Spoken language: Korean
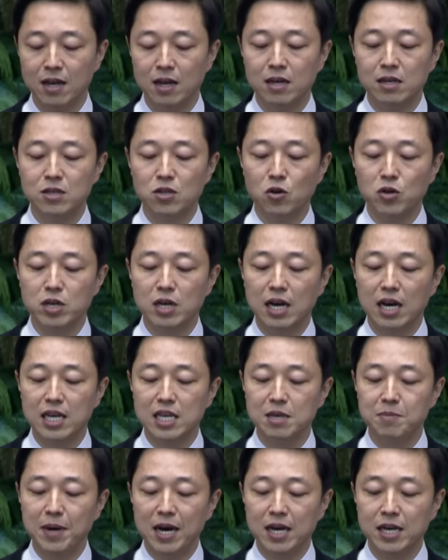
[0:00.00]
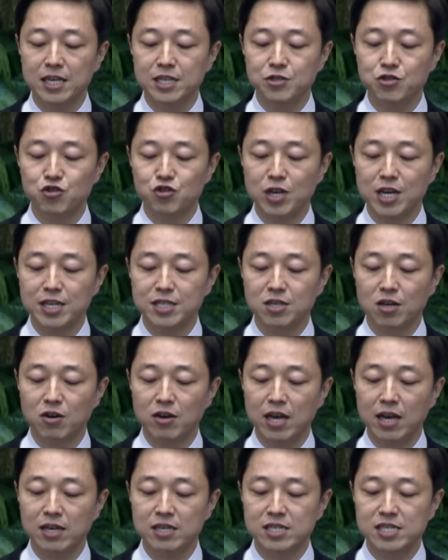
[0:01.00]
너희가 이방인 중에서
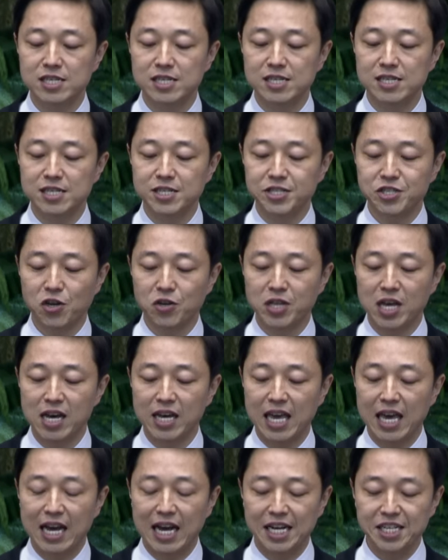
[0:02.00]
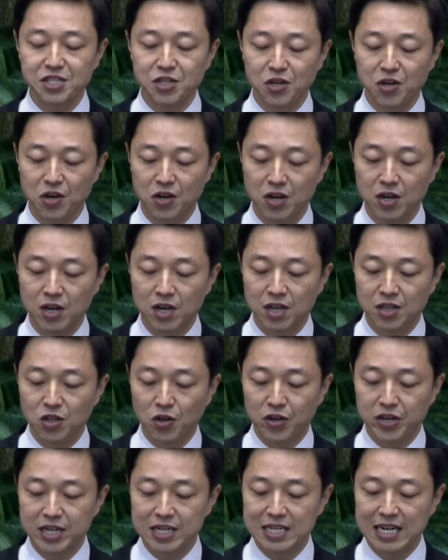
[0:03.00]
행실을 선하게 가져
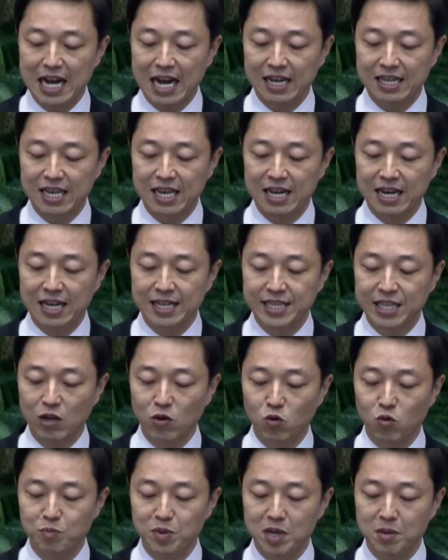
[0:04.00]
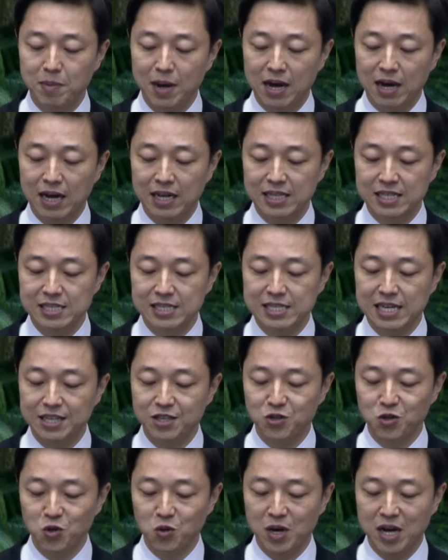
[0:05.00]
너희를 악행한다고 비방하는
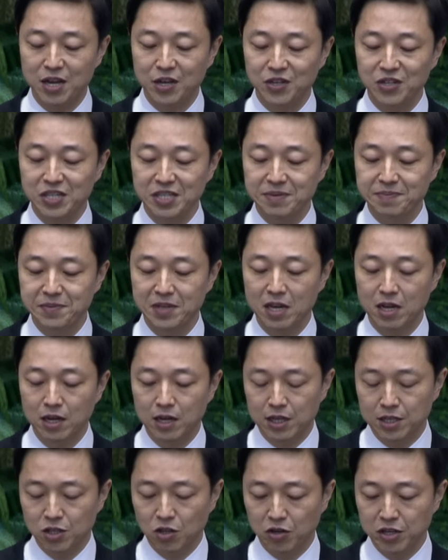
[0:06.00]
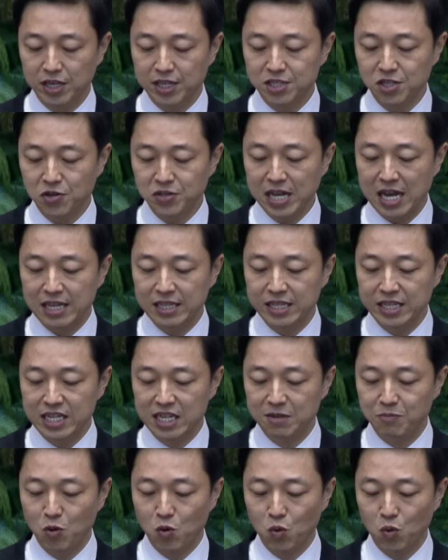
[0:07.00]
자들로 하여금 너희 선한
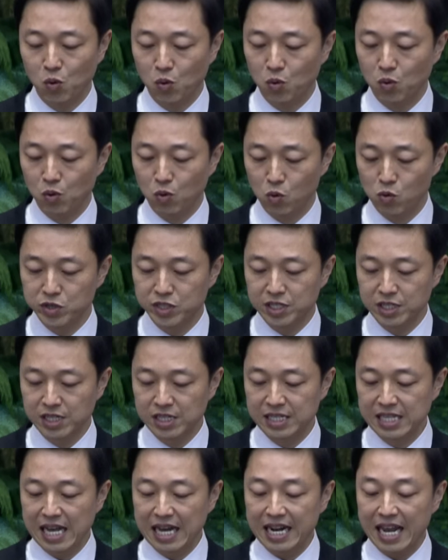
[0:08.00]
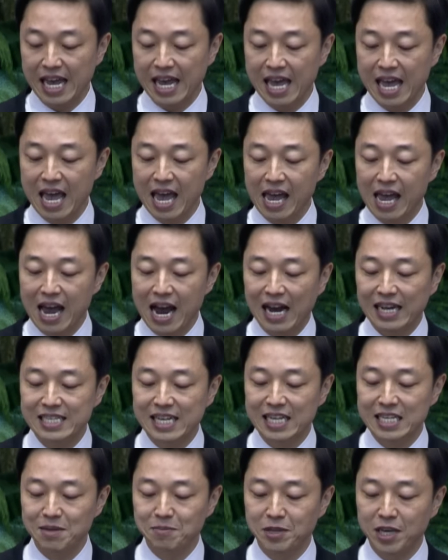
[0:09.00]
일을 보고 오시는 날에
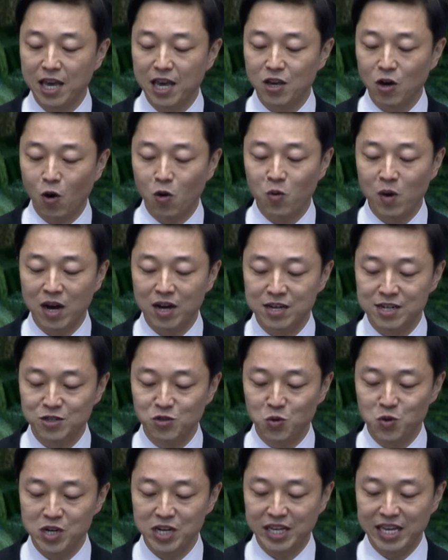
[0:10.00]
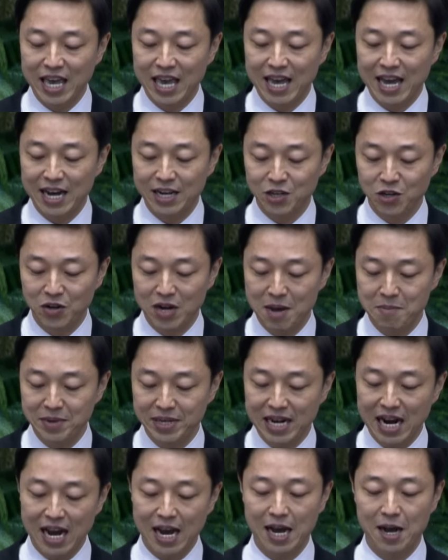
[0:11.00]
하나님께 영광을 돌리게 하려
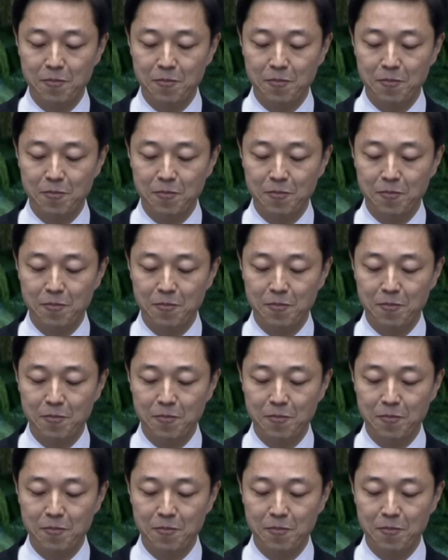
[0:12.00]
함이라.